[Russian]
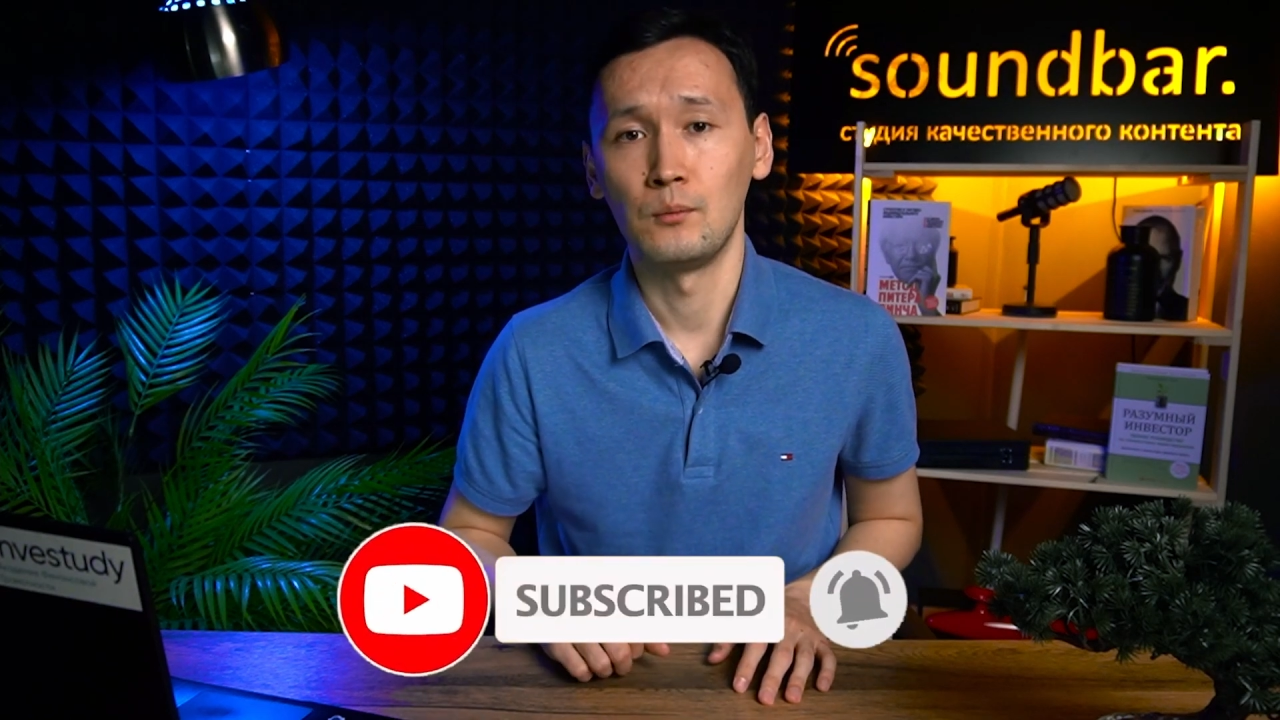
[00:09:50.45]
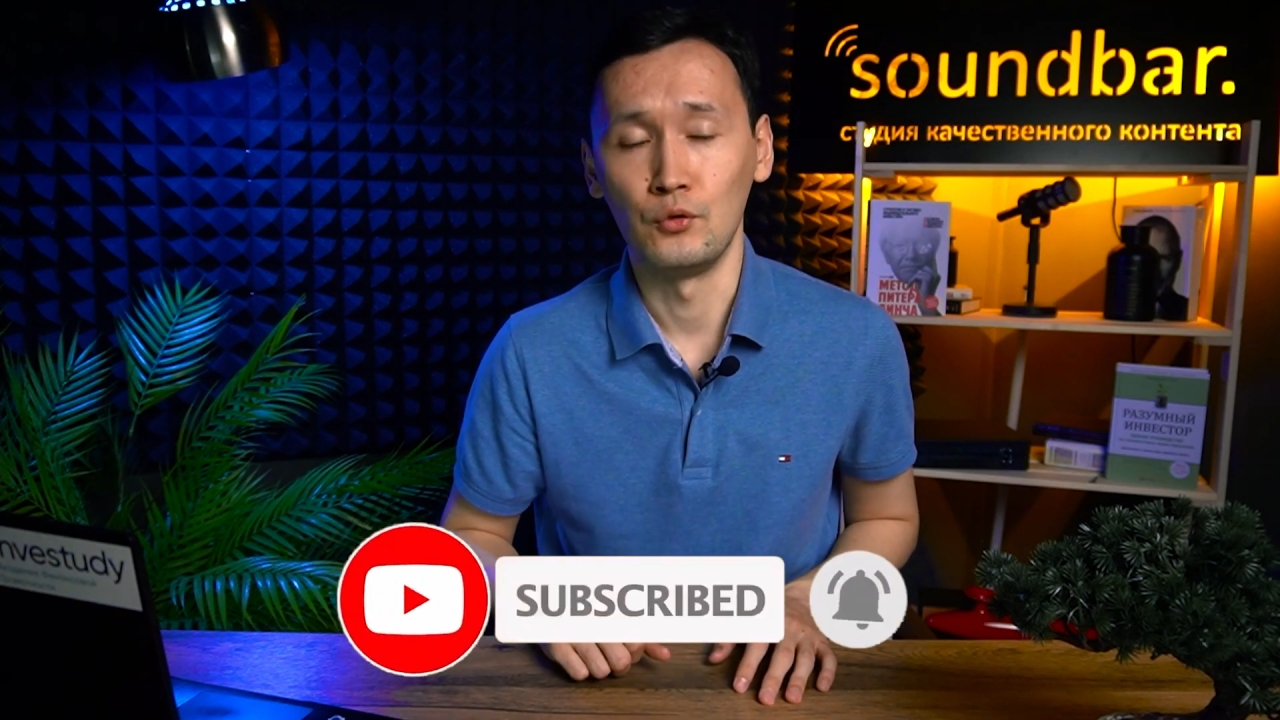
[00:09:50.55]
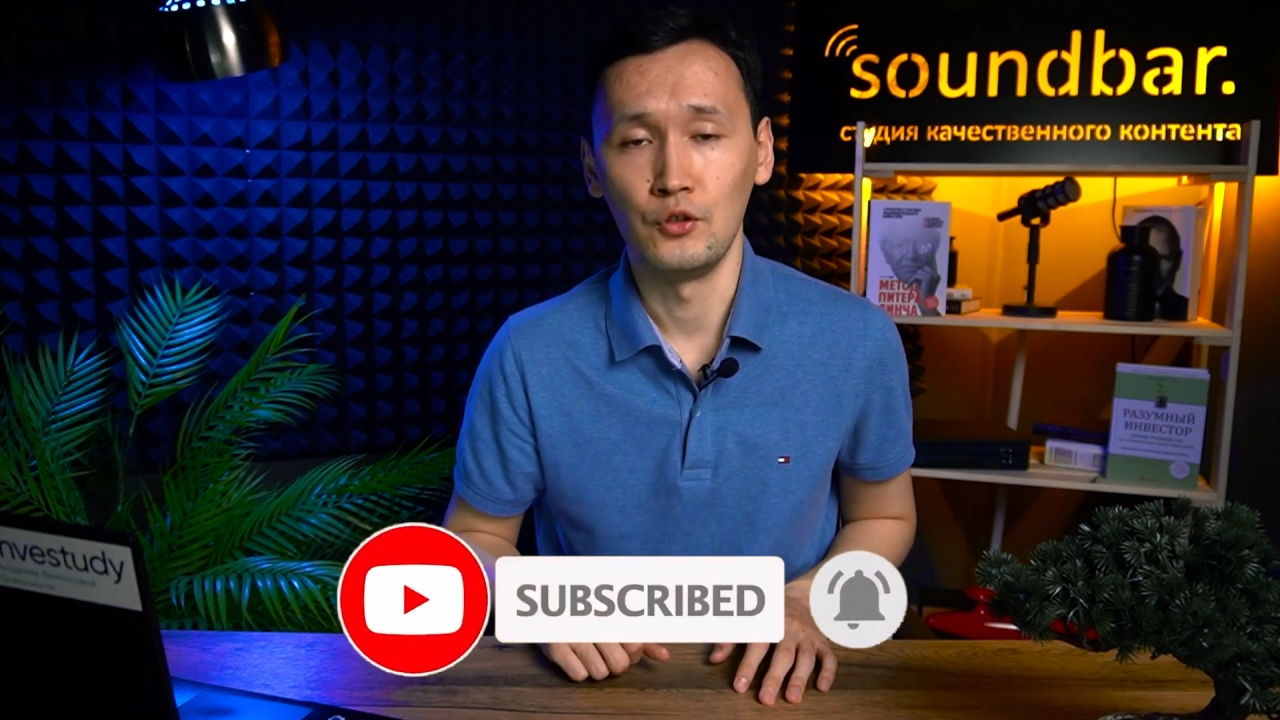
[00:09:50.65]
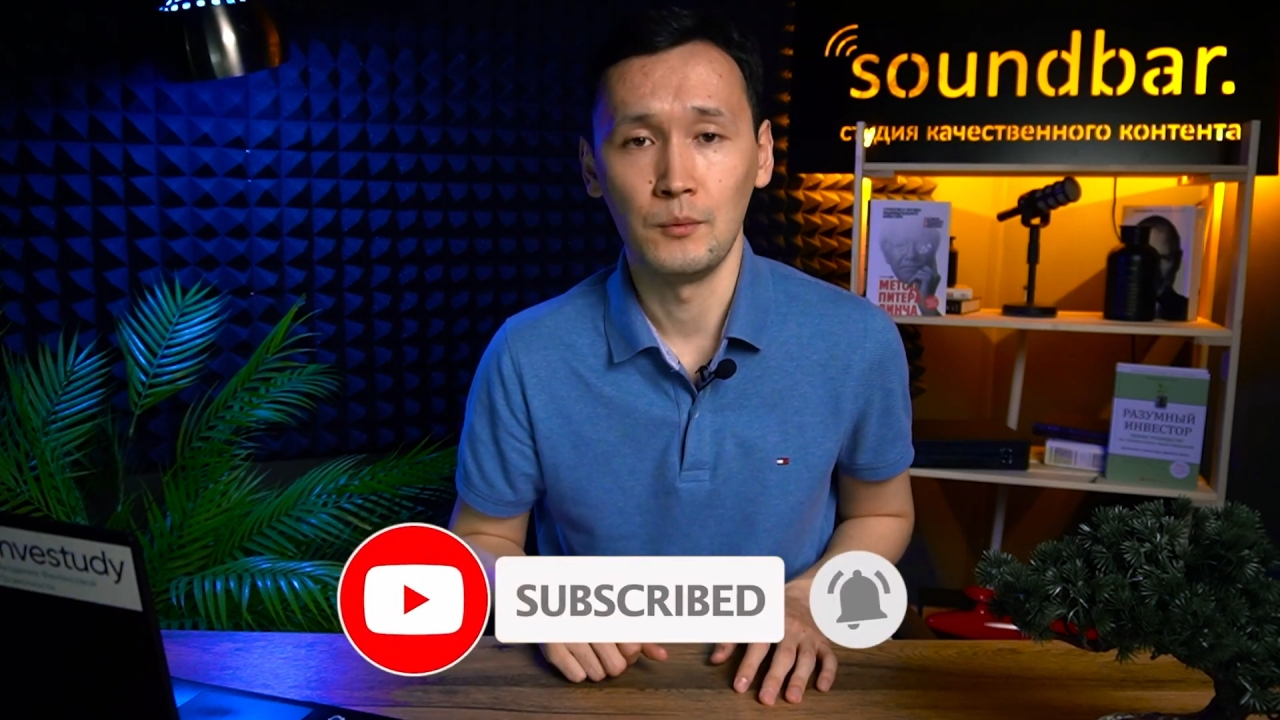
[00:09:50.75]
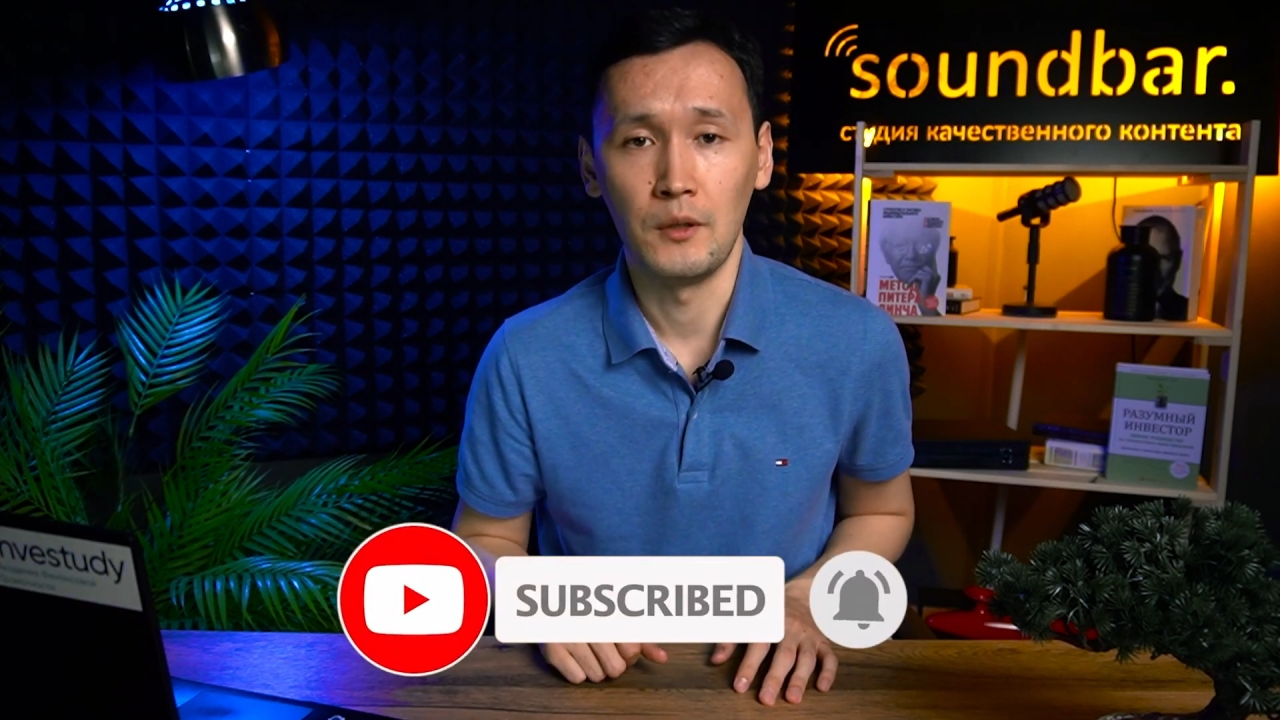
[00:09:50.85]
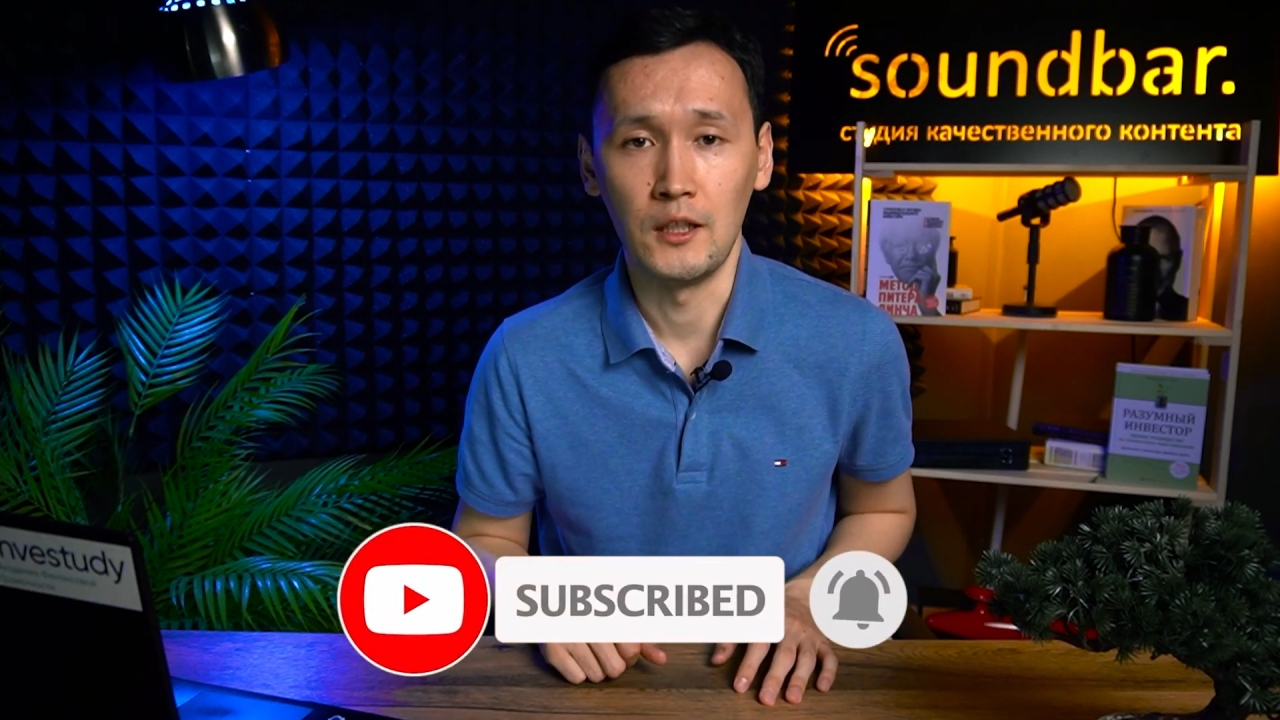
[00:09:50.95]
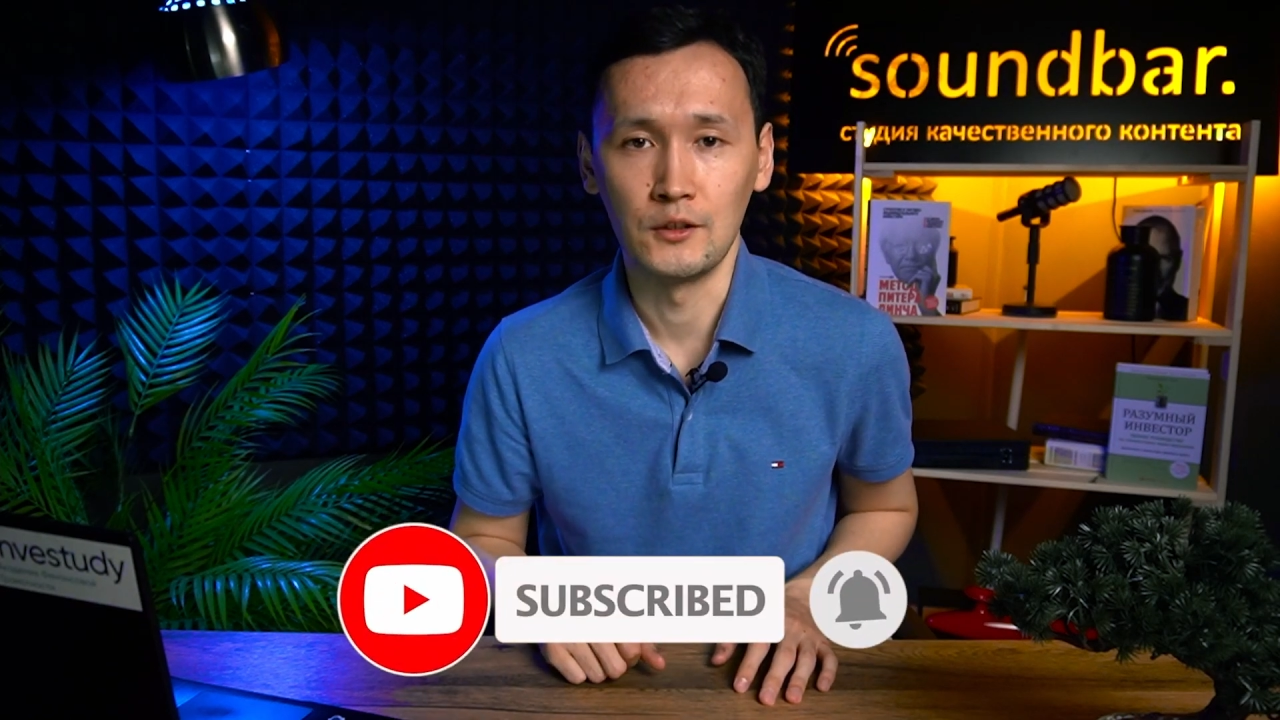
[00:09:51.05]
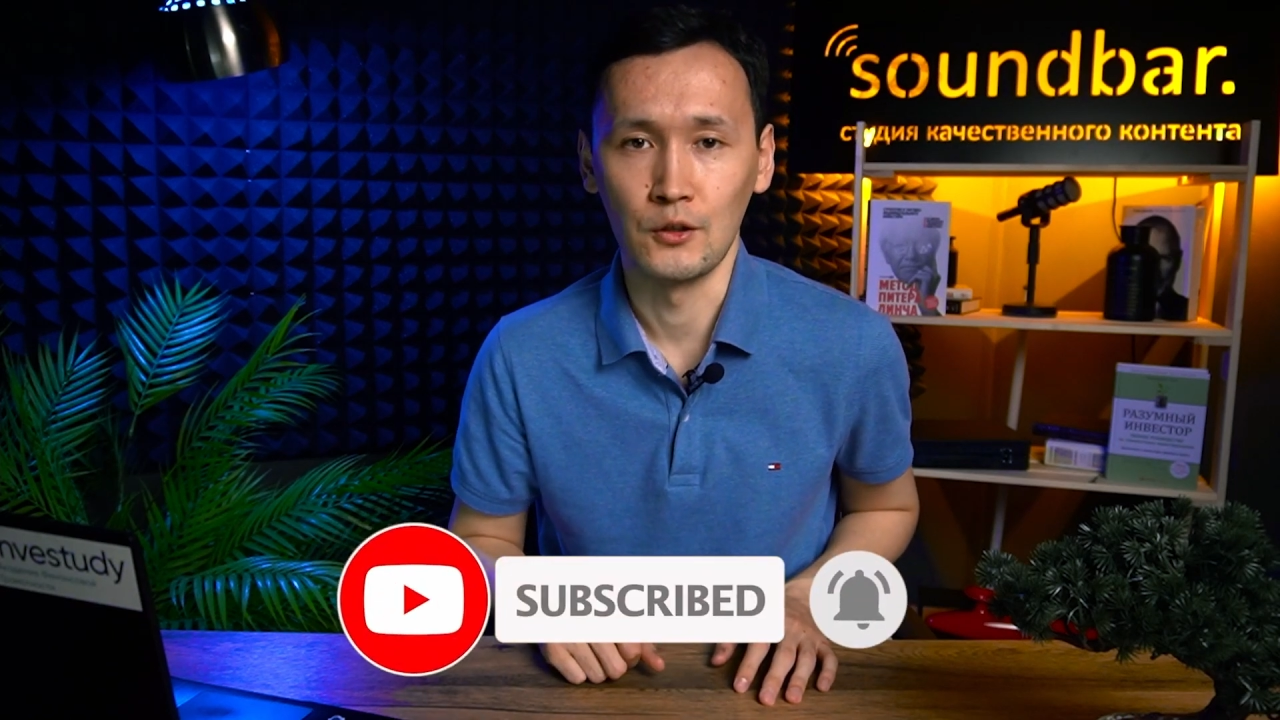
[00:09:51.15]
будущие полезные